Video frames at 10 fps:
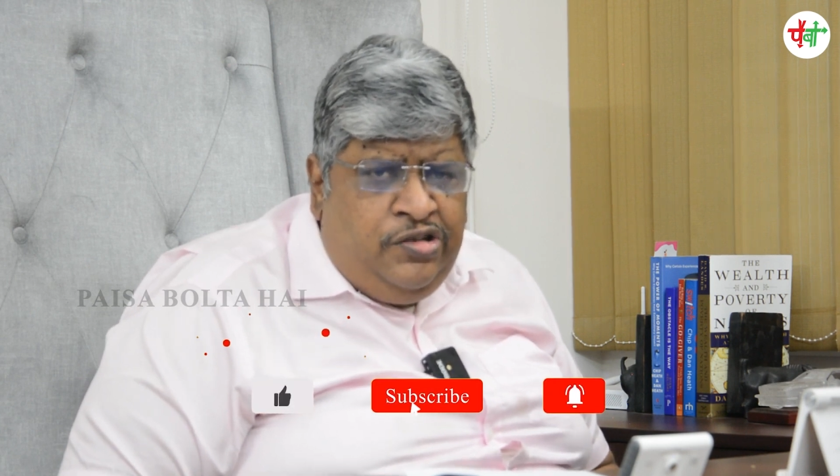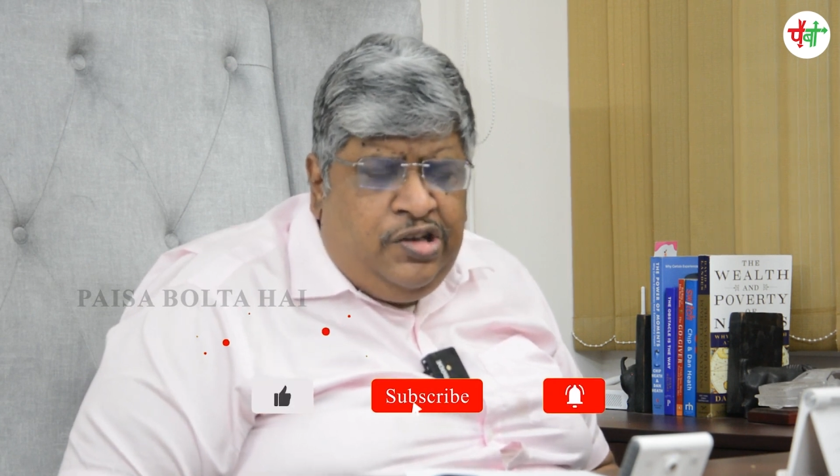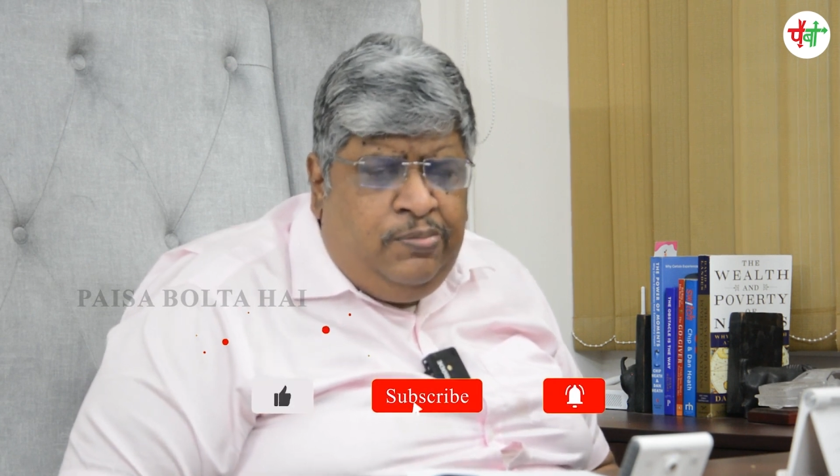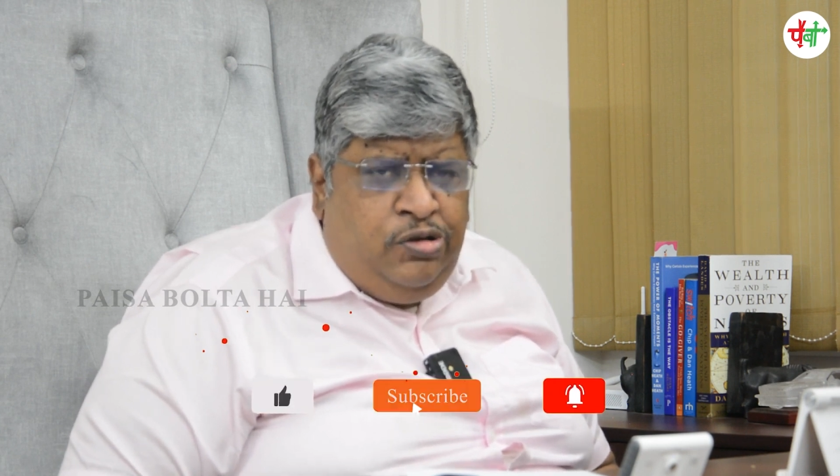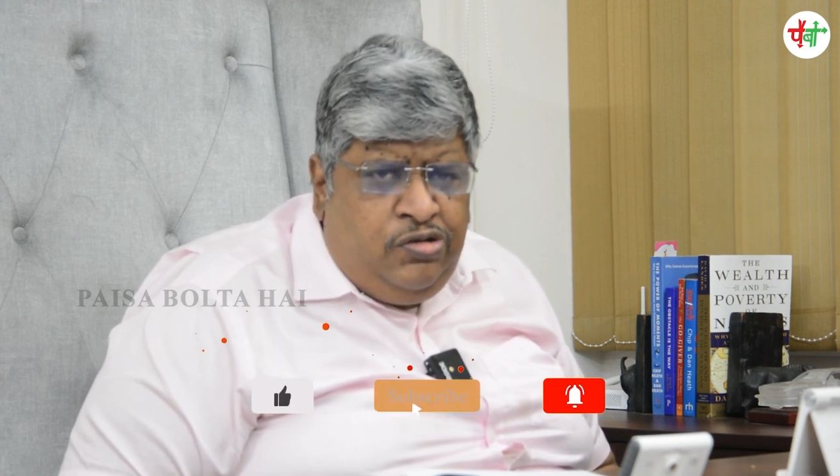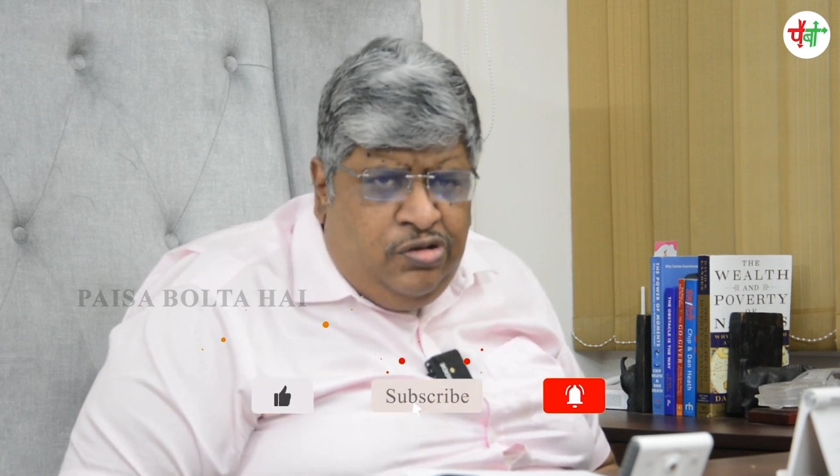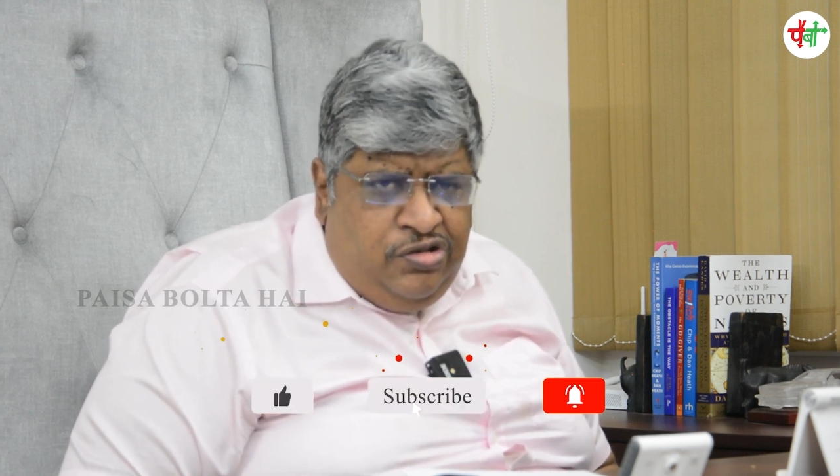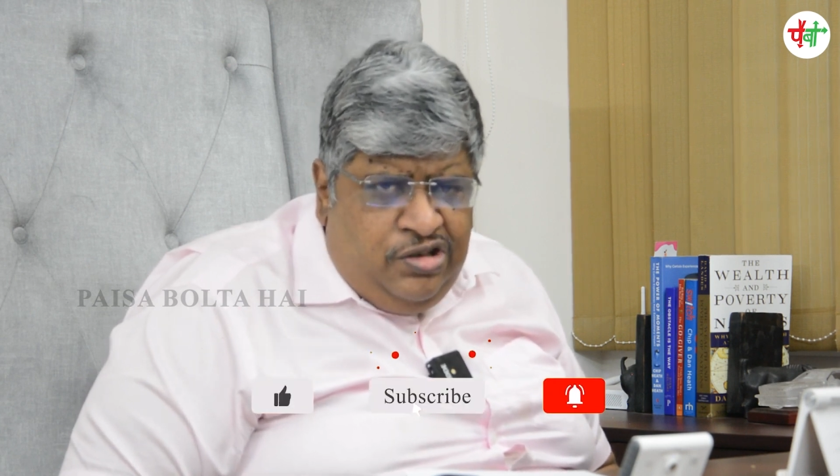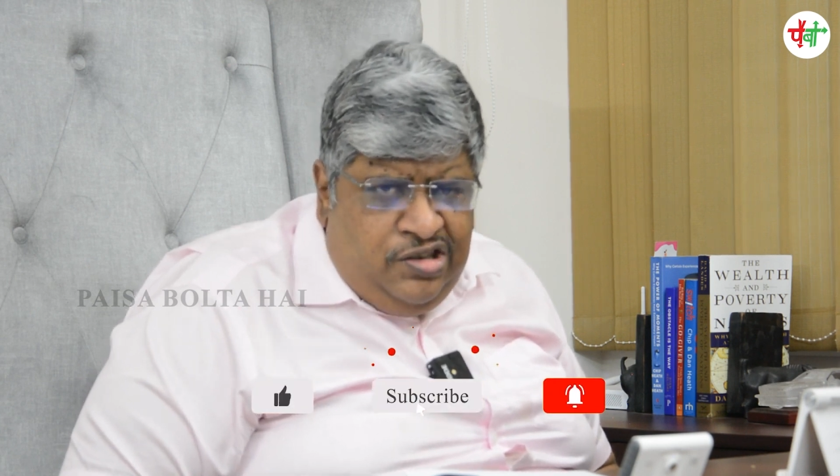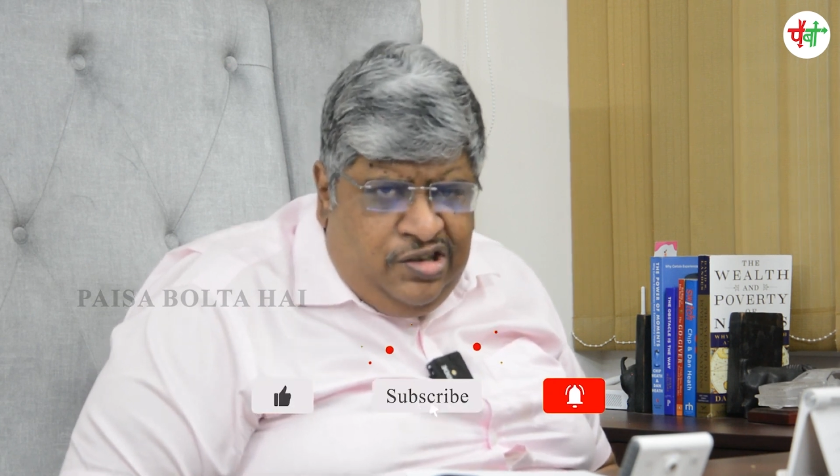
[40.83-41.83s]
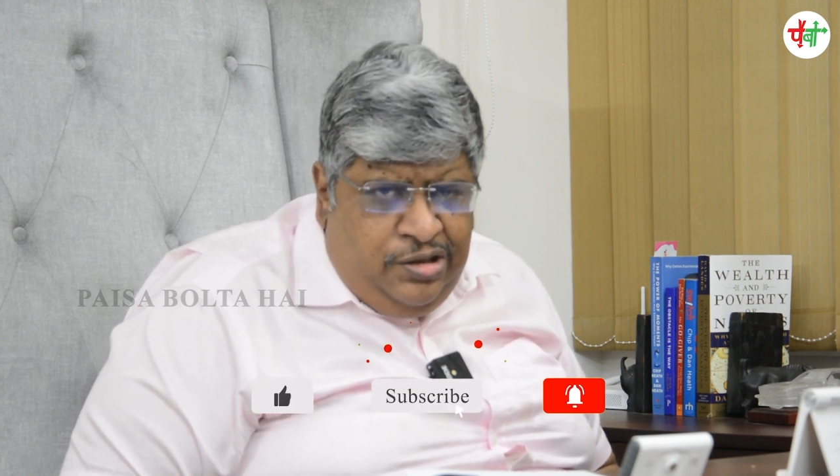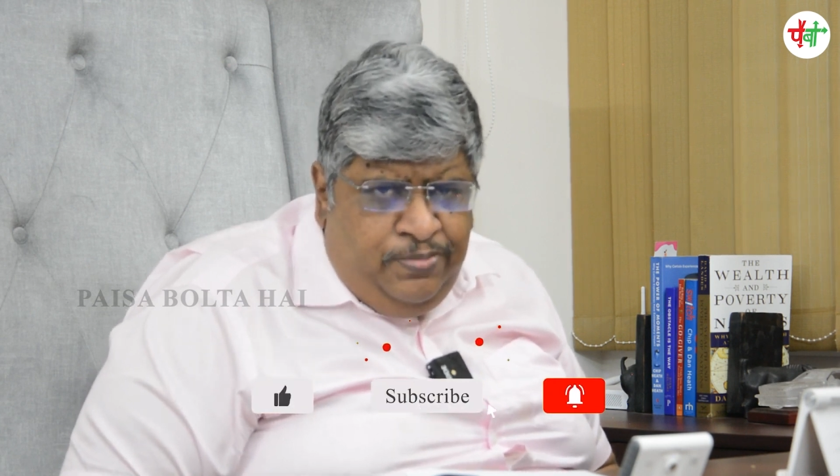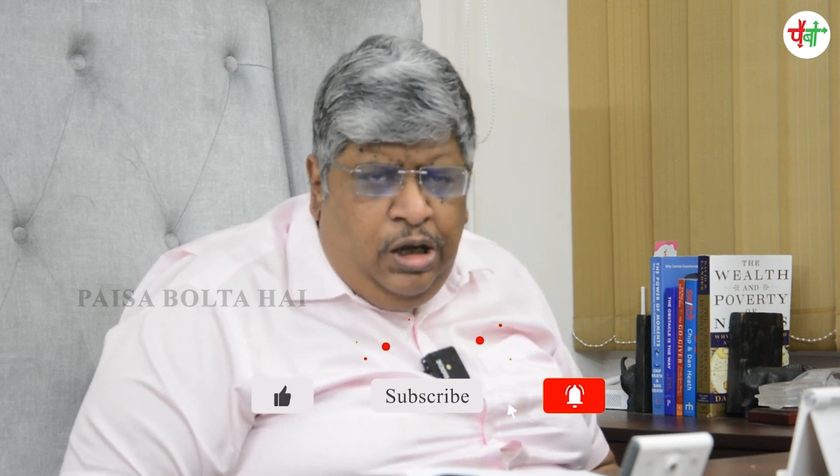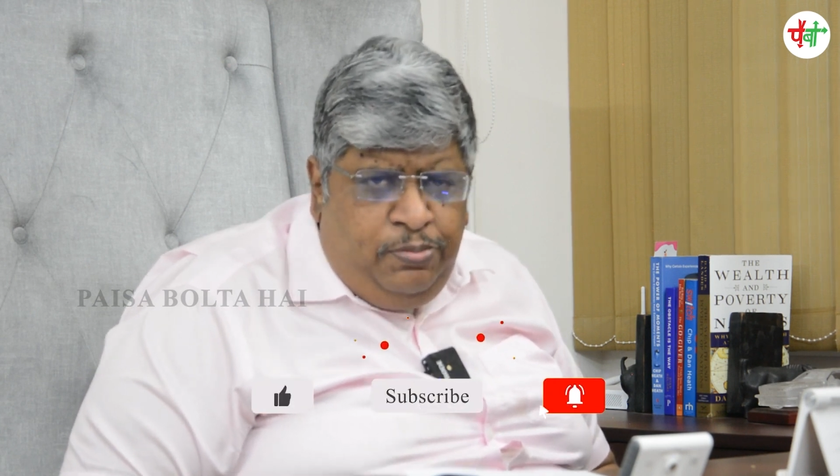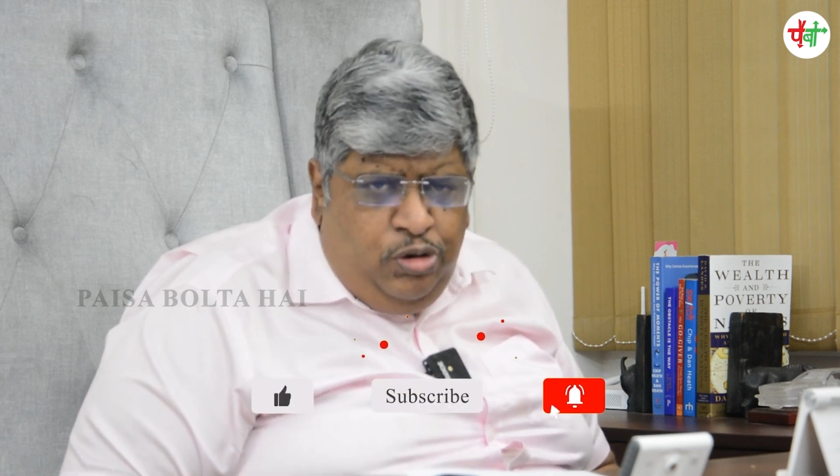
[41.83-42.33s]
सब रिसोर्सेस हैं
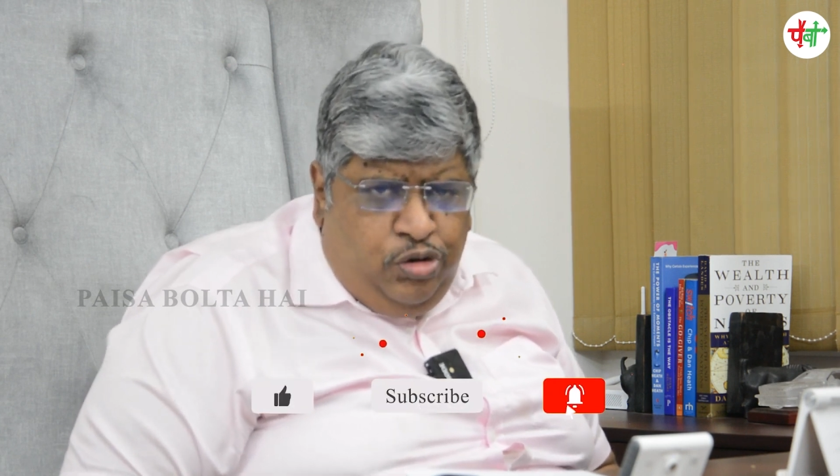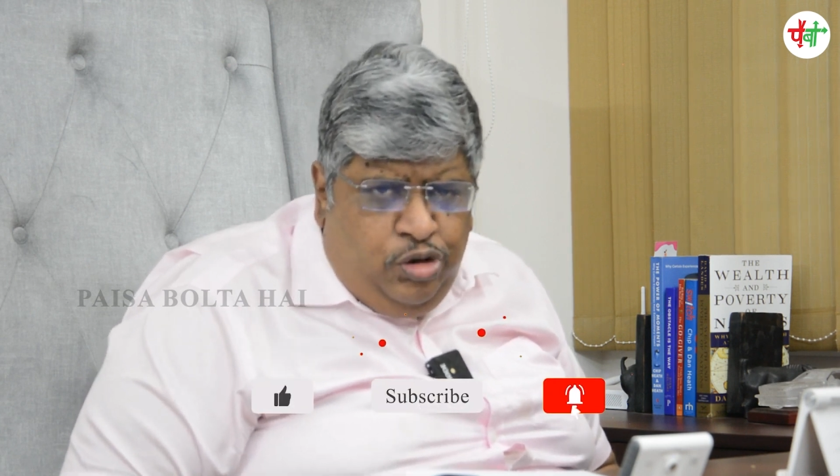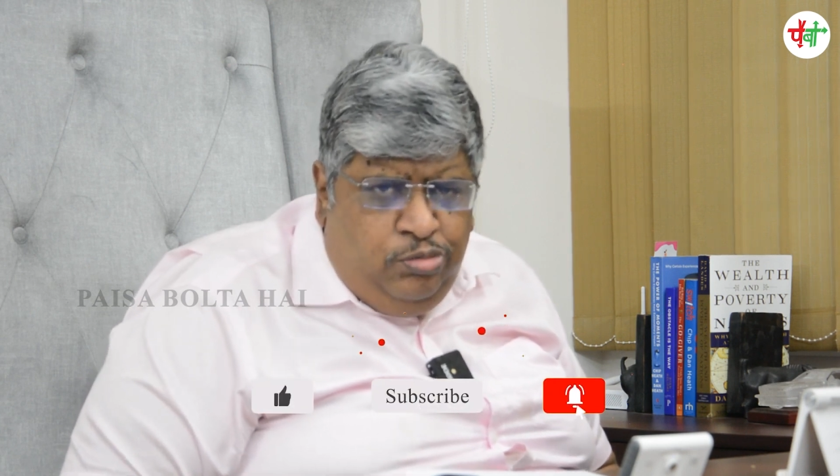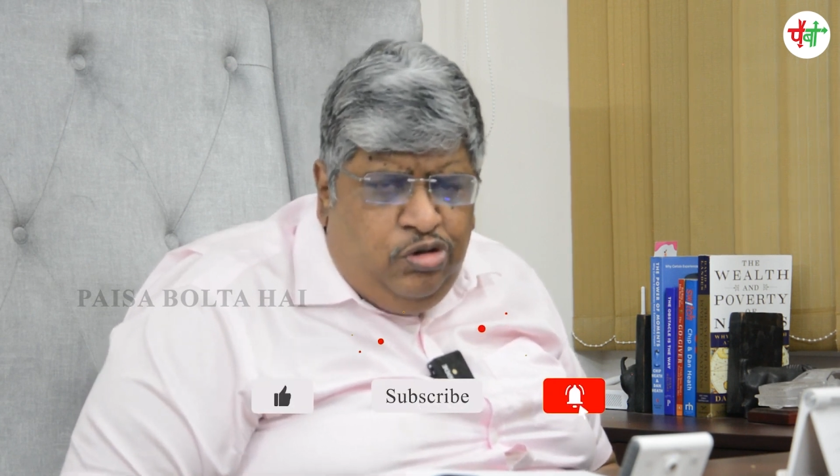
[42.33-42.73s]
आप यूट्यूब